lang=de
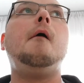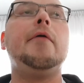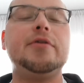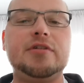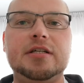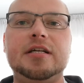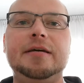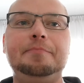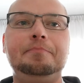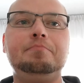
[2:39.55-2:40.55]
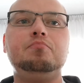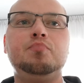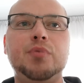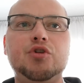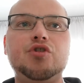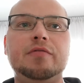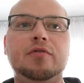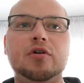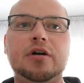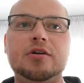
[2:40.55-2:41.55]
Und seitdem bin ich
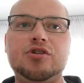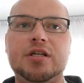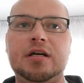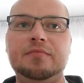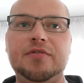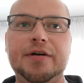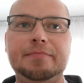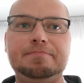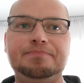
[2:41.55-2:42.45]
erfolgreicher Dampfer.